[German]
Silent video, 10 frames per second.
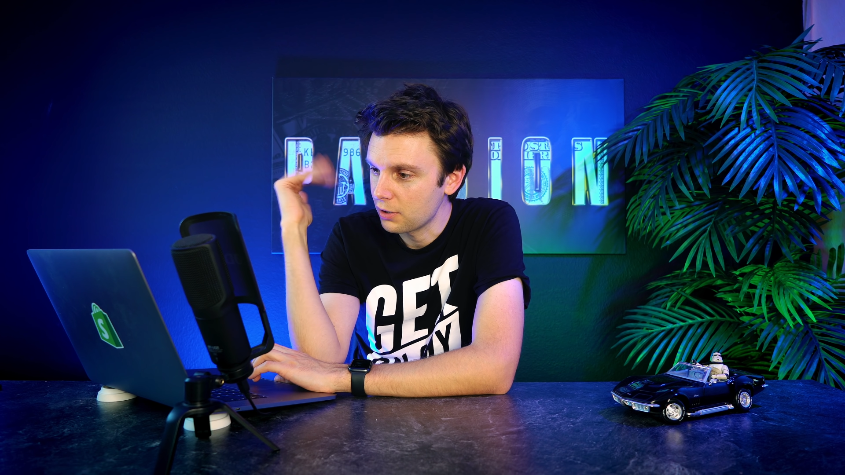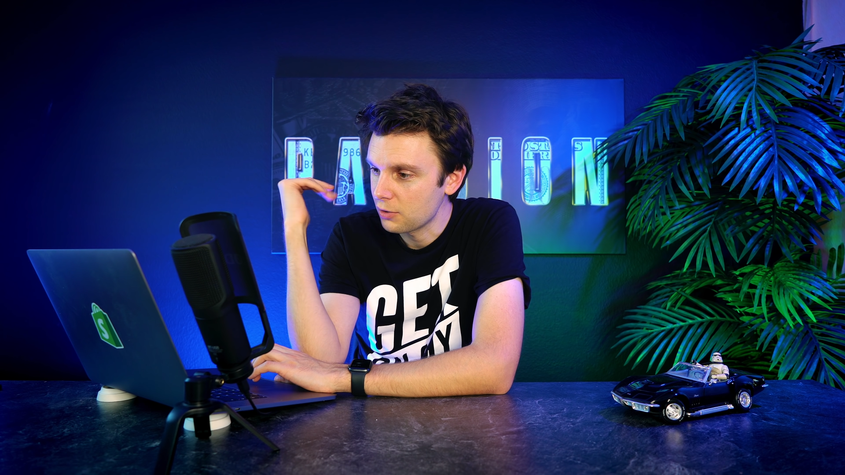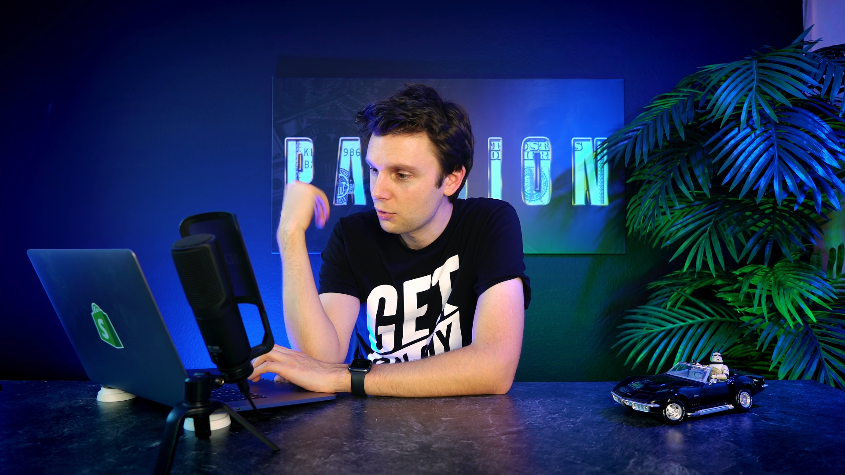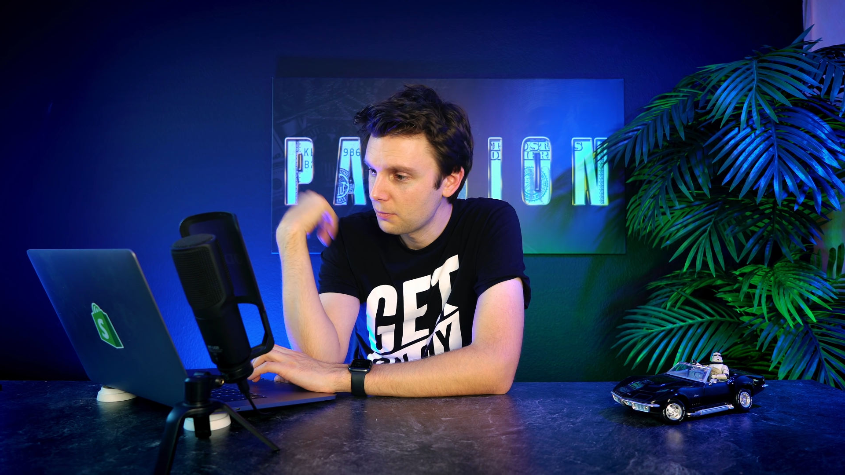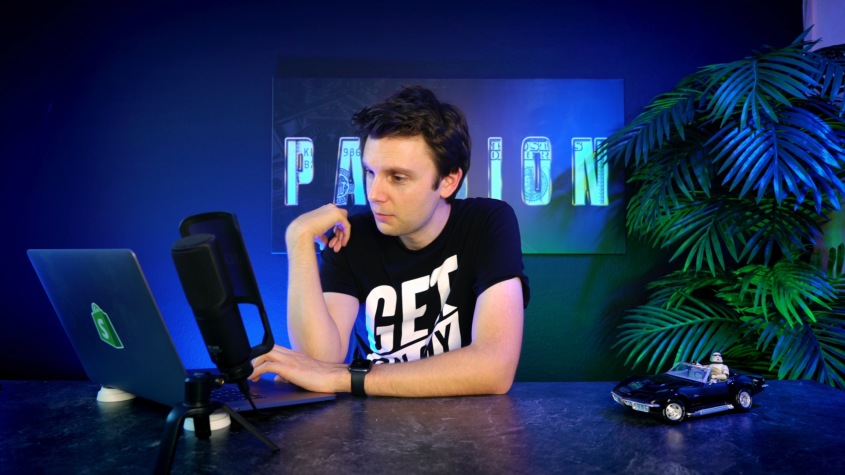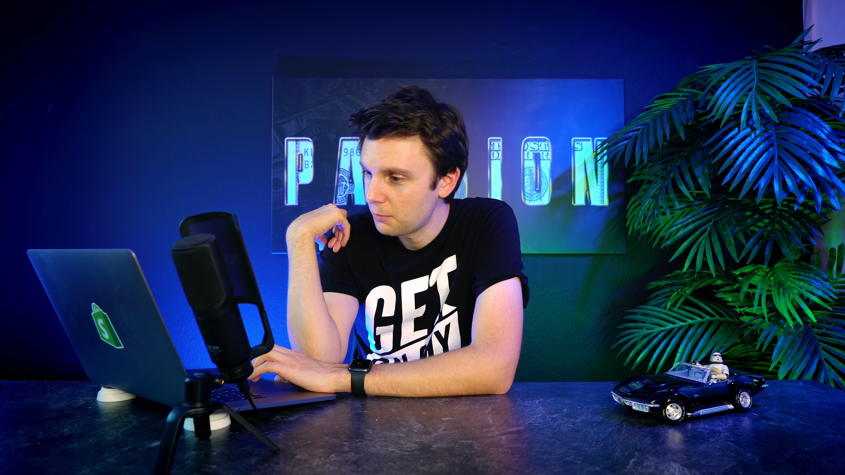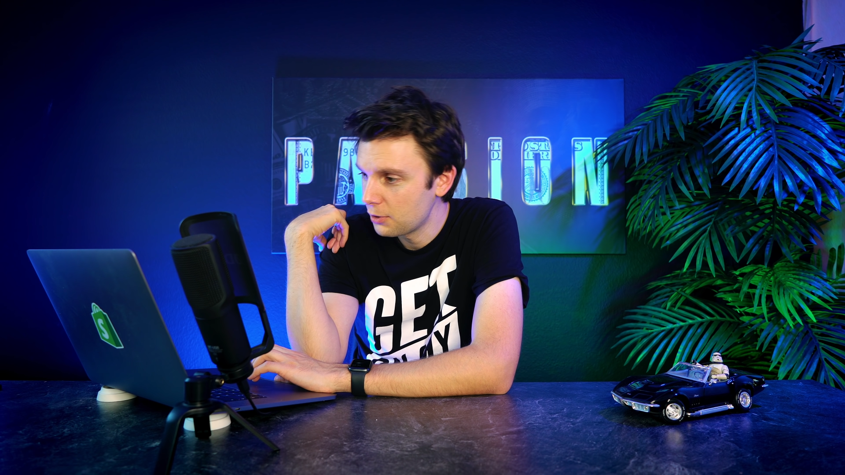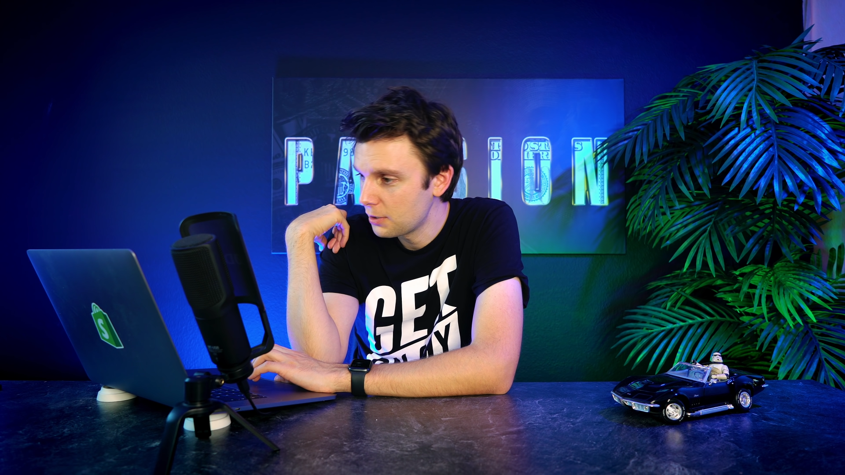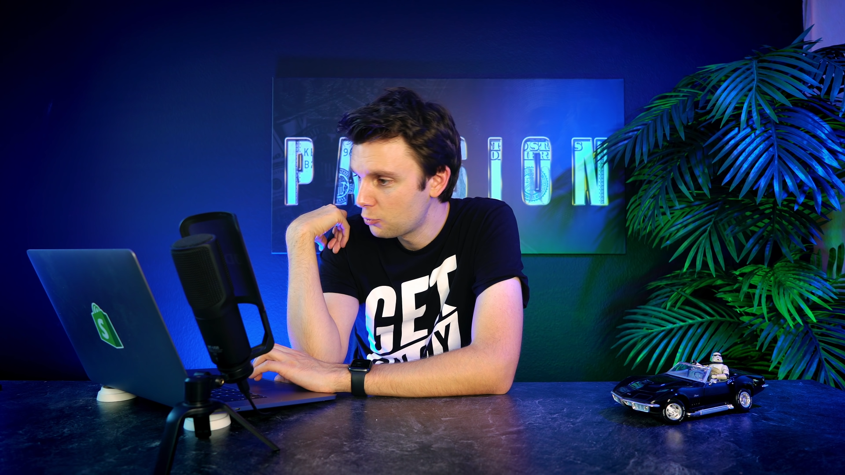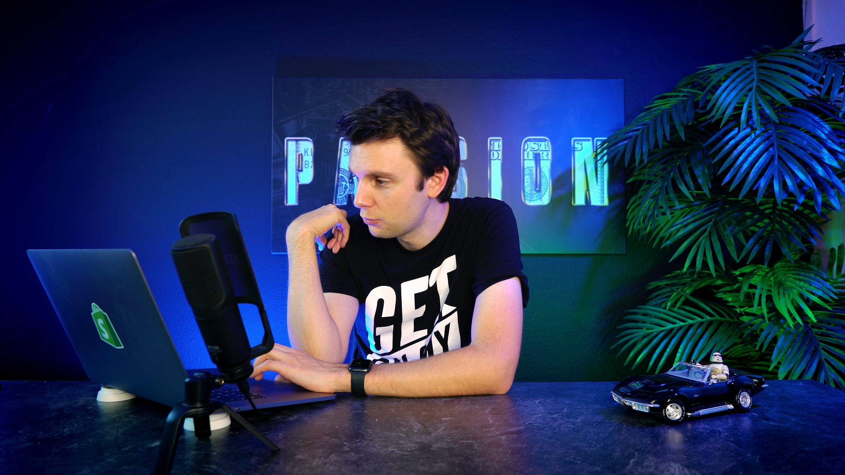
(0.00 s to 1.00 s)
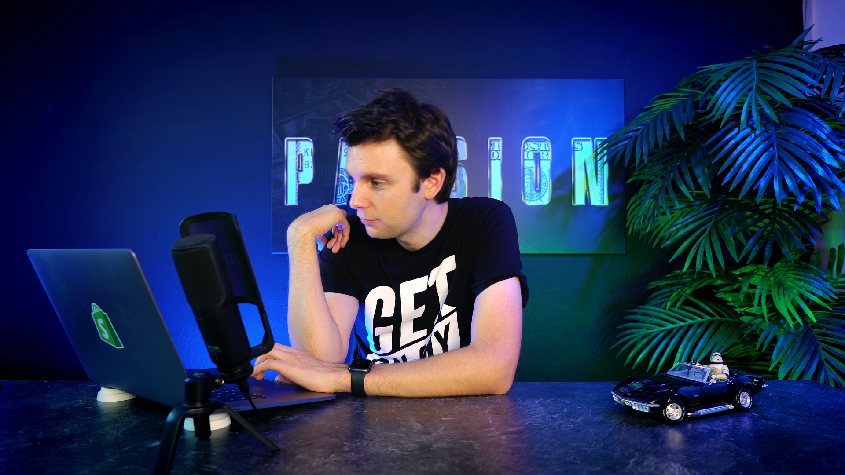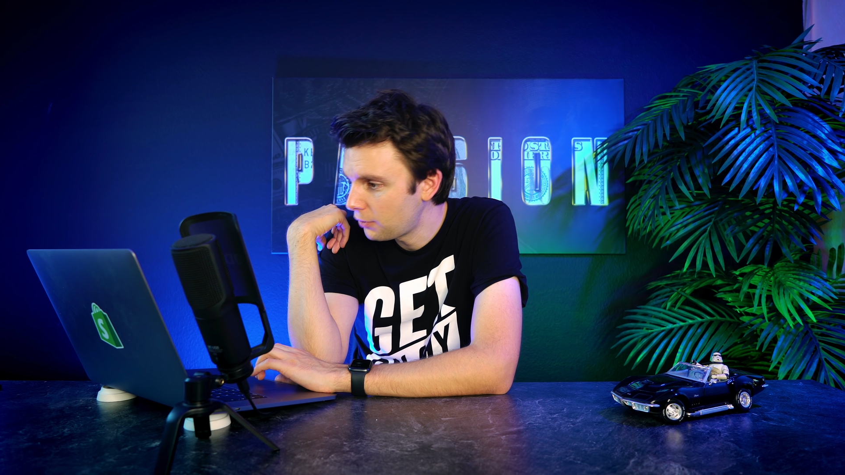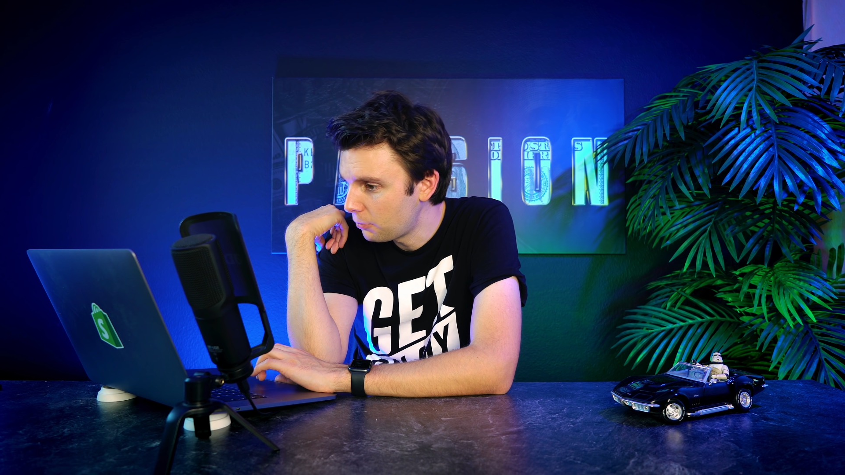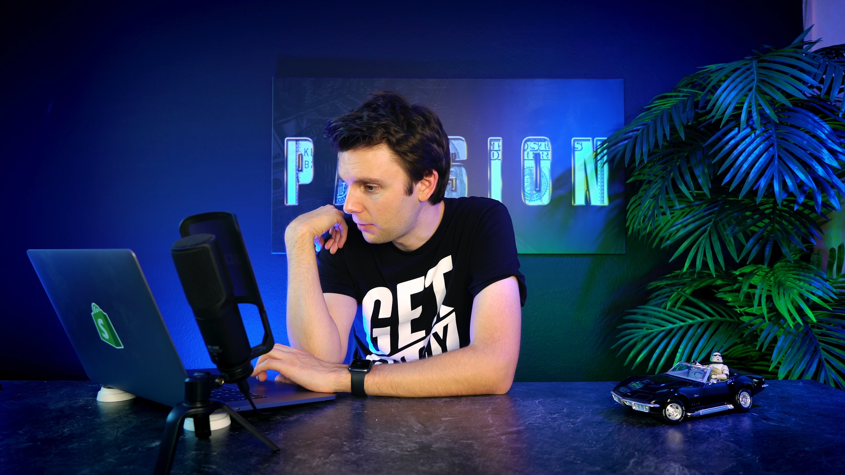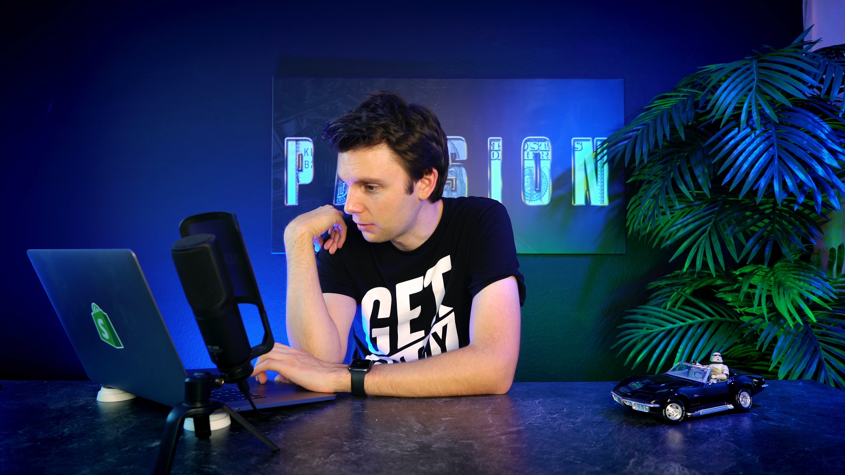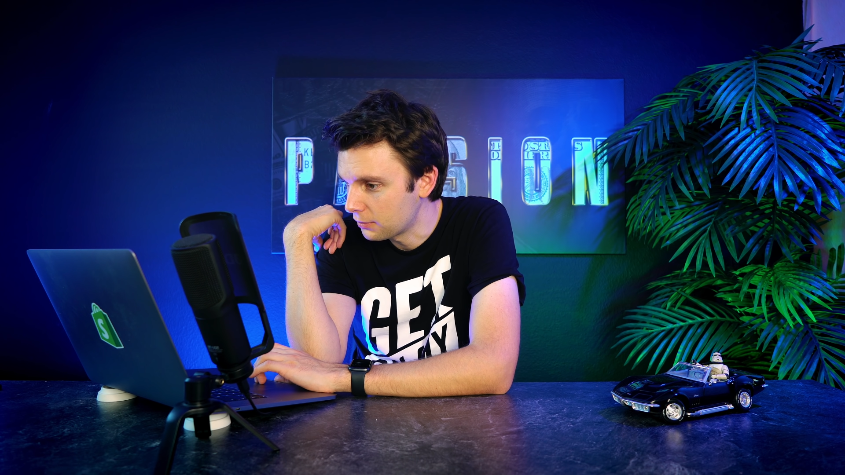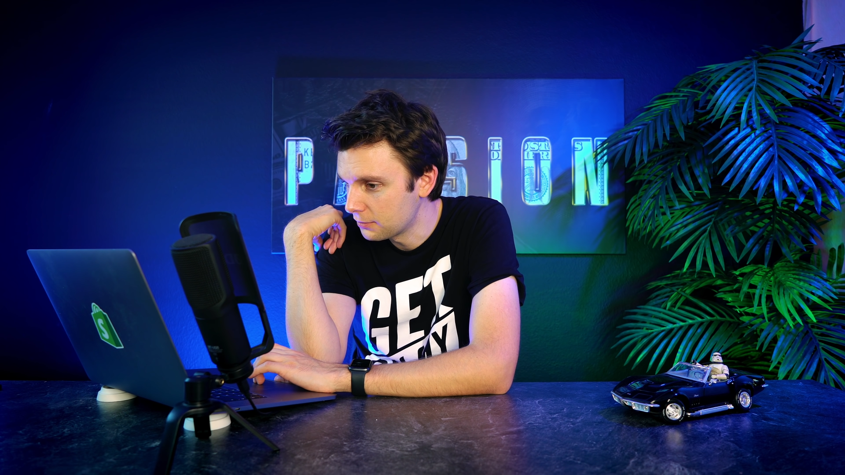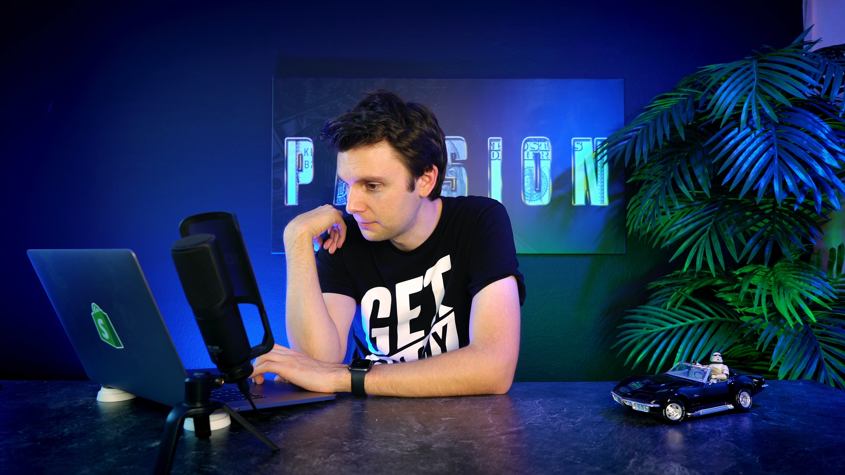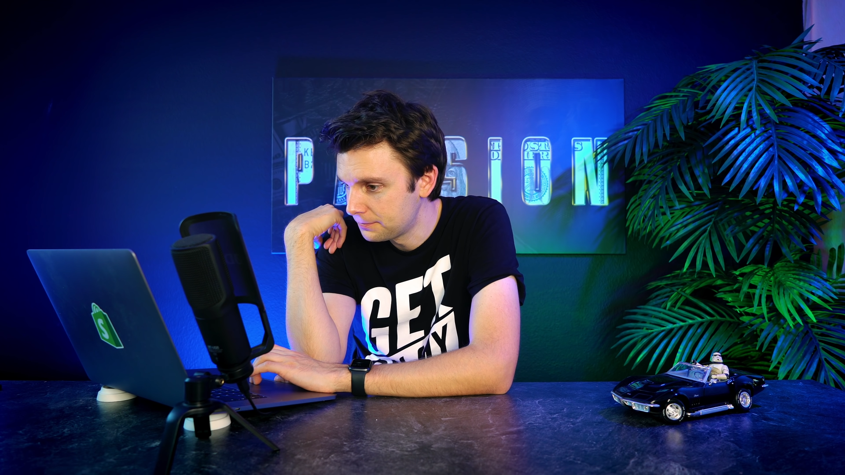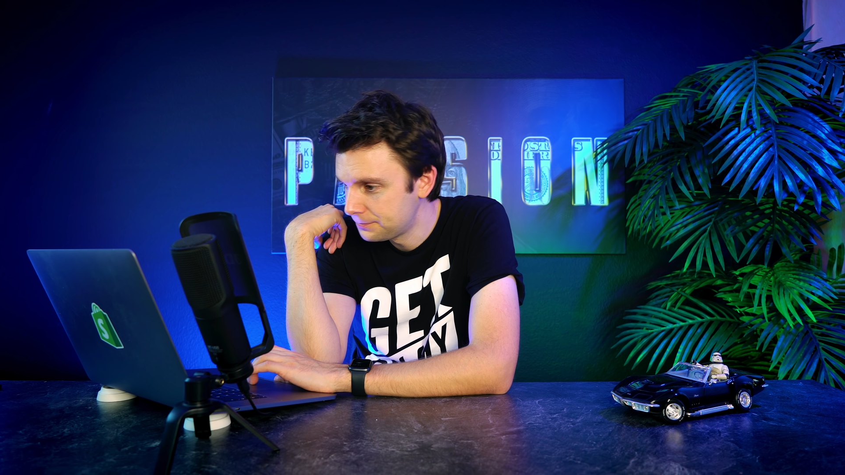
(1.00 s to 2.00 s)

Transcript: eigentlich könnte man mal Lebkuchenfrau machen, ne?